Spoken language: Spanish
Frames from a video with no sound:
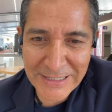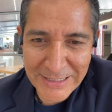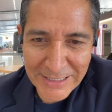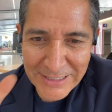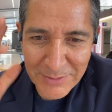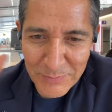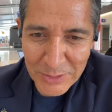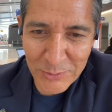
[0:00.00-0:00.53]

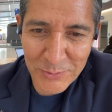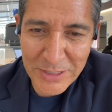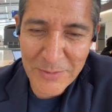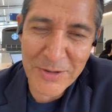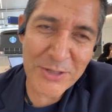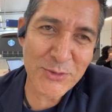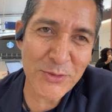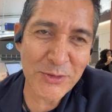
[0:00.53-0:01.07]
Titi, te mando un
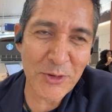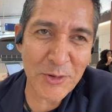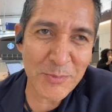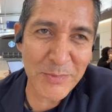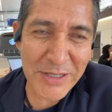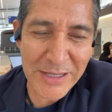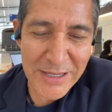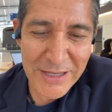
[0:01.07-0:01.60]
abrazo
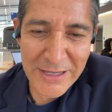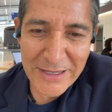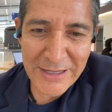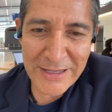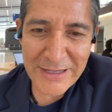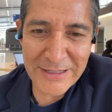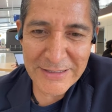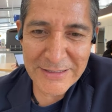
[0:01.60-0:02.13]
enorme.
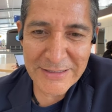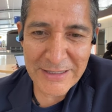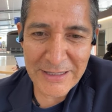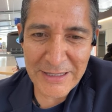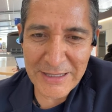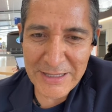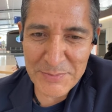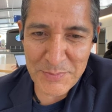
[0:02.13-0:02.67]

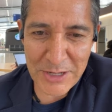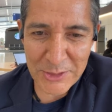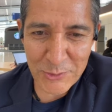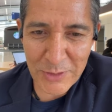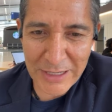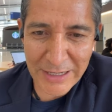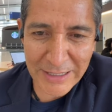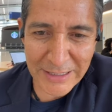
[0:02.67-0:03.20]
Este, y para
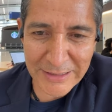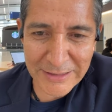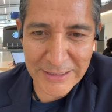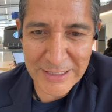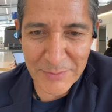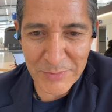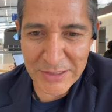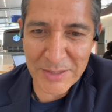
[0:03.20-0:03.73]
toda la
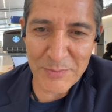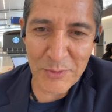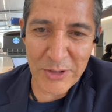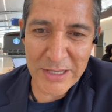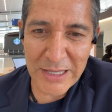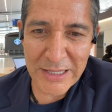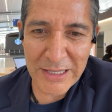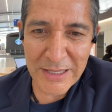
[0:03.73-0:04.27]
gente también de
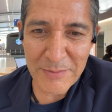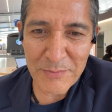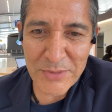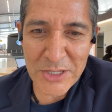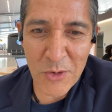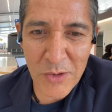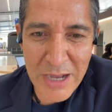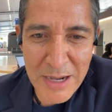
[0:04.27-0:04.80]
por allá de
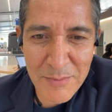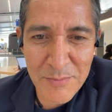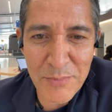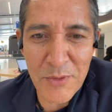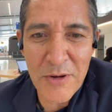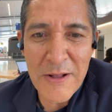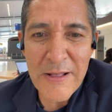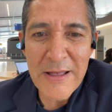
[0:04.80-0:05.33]

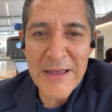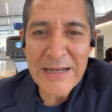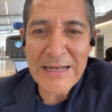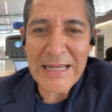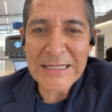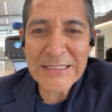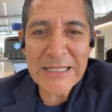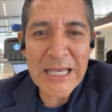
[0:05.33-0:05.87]
Biocampo.
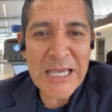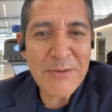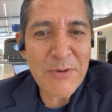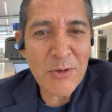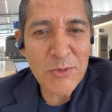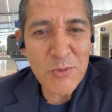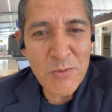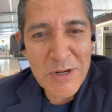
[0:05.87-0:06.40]
La
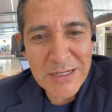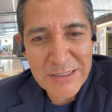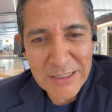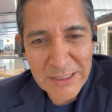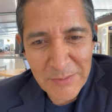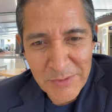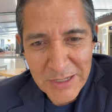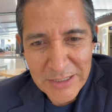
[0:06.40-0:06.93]
Ceiba, Honduras,
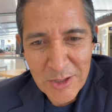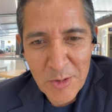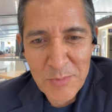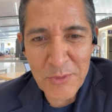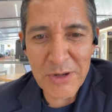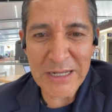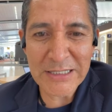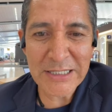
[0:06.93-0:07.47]
que también han dado
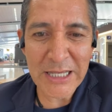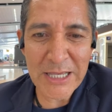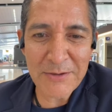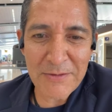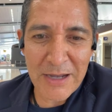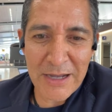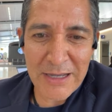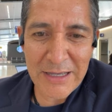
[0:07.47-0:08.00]
por la
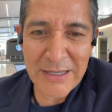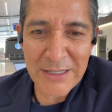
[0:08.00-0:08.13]
Ceiba.